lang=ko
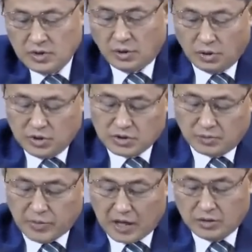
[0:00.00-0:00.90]

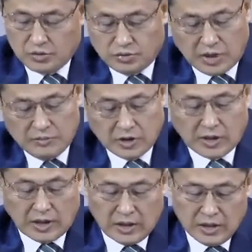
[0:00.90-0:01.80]
어디서 빵을
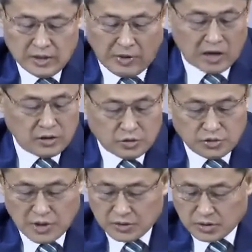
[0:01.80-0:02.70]
구합니까? 빵을
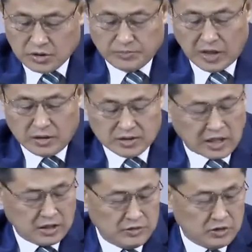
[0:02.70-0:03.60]
구해도 그 빵을
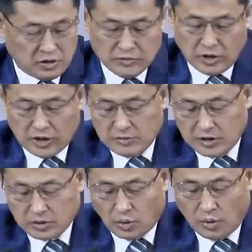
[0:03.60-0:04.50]
사려면
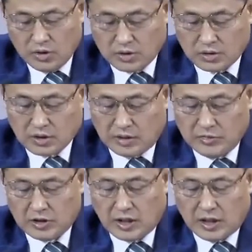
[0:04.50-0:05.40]
어마어마한 돈이
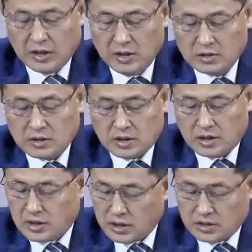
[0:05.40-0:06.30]
들어갑니다.
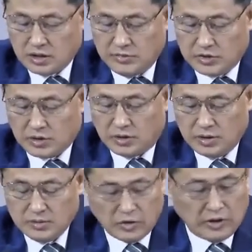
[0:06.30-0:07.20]
자,
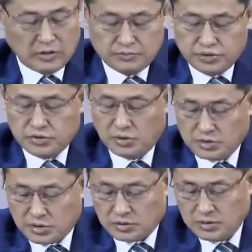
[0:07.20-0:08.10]
그러면서 뭐요?
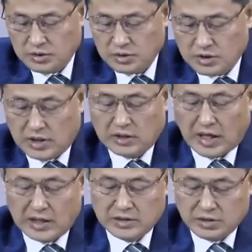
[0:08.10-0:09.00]
부정적, 그냥
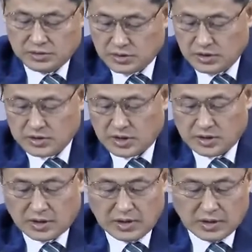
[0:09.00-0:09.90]
한정적인
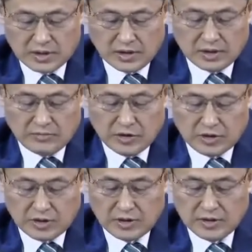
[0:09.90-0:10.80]
생각을 하게
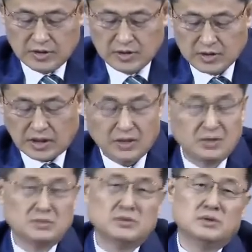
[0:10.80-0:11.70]
됩니다. 자,
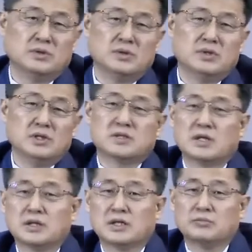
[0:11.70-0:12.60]
여러분. 이
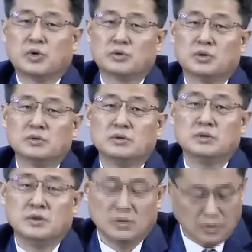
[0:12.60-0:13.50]
생각이 보통
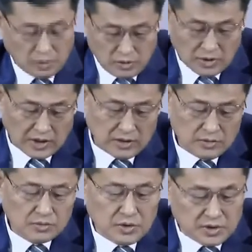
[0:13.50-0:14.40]
오늘날
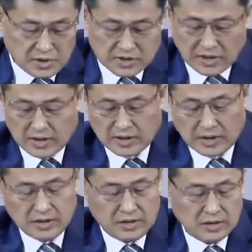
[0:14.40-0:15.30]
우리들이
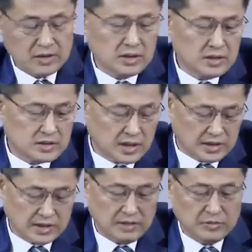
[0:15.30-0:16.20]
생각하는 그러한
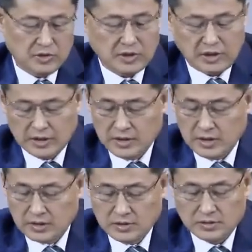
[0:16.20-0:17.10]
생각입니다.
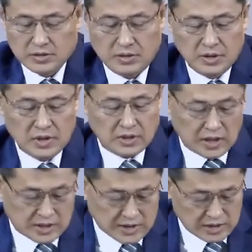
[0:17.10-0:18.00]
그렇죠.
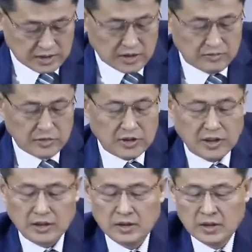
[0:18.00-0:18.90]
계산이
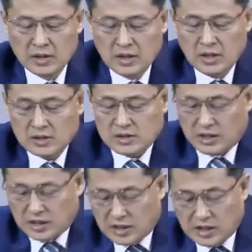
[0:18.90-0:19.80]
됩니다.
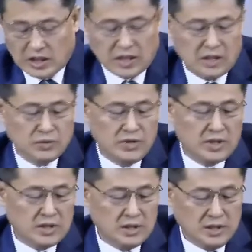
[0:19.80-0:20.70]
잘
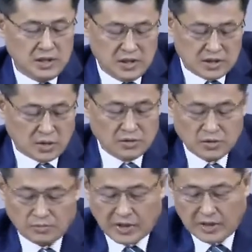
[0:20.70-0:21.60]
우리의 이
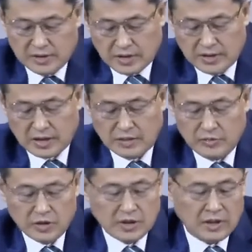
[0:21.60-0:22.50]
이성으로 판단을
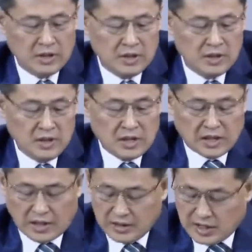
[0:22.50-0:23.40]
합니다.
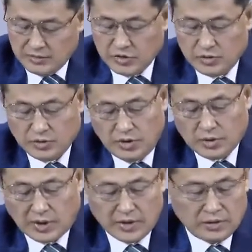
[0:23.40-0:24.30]
하나님은
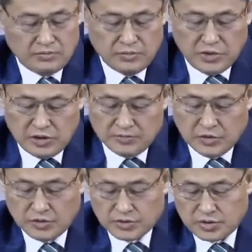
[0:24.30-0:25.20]
우리로 하여금
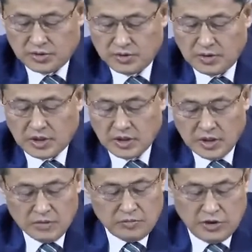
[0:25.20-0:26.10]
믿음을 주셨는데
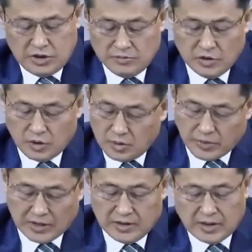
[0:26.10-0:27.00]
믿음으로
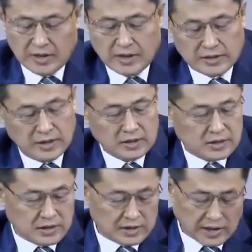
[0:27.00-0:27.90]
판단해야 될
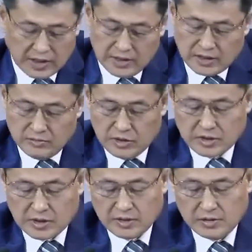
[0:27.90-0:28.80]
그러한
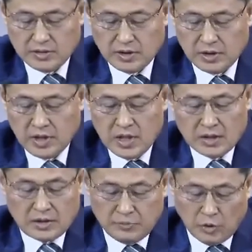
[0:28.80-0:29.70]
하나님의 자녀들이
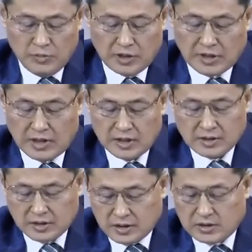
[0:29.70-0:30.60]
그게 뭡니까?
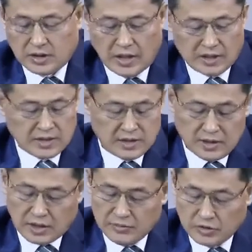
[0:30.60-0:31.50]
그
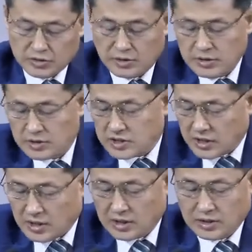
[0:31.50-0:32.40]
계산을 하면서 자
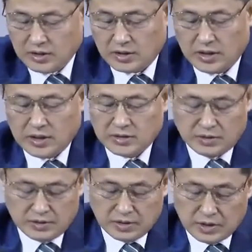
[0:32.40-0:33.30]
그렇게
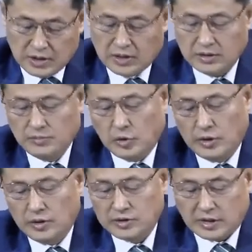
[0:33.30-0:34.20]
해서 자
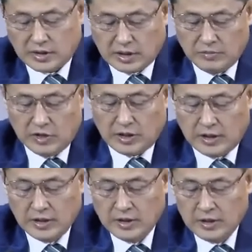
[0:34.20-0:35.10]
뭐예요? 살아갑니다.